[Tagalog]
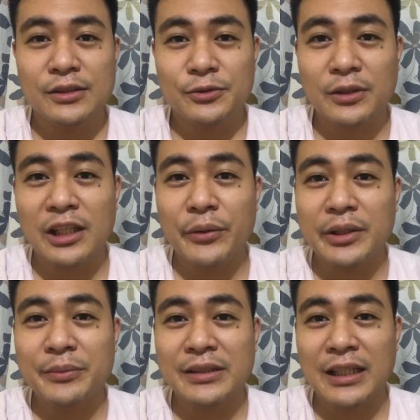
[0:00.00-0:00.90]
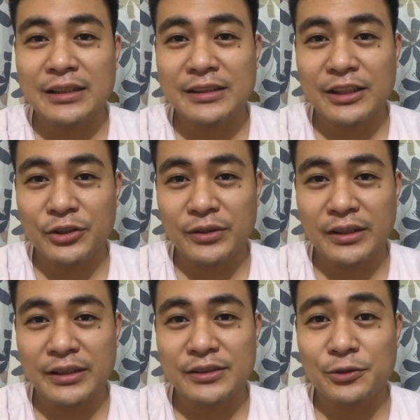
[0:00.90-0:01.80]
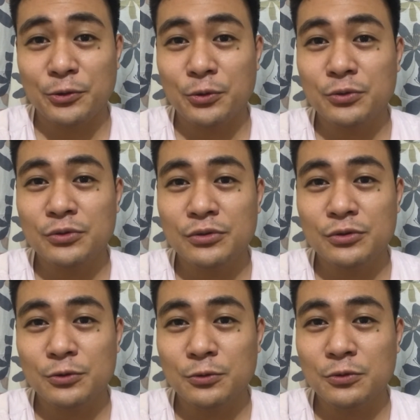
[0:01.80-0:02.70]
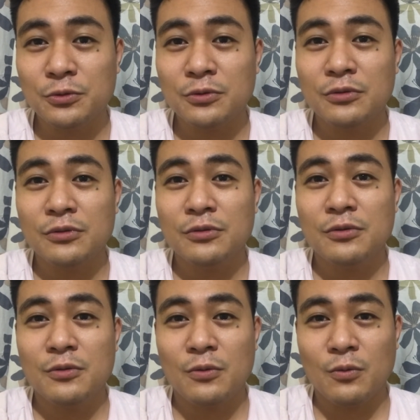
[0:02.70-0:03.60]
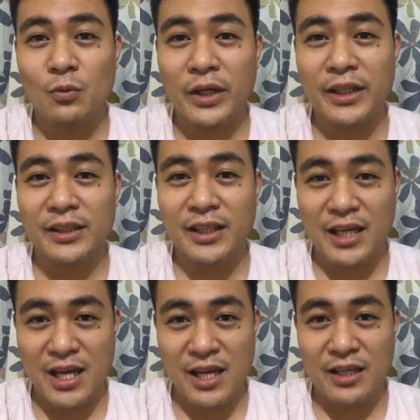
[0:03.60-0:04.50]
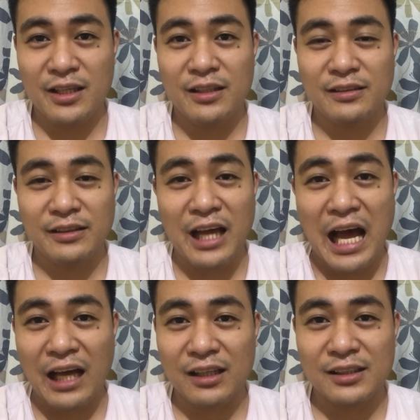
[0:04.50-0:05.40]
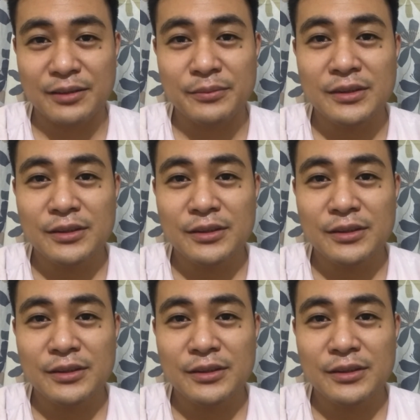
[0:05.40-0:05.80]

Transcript: So, ang gagawin naman natin ngayon is Road to 1K na akap.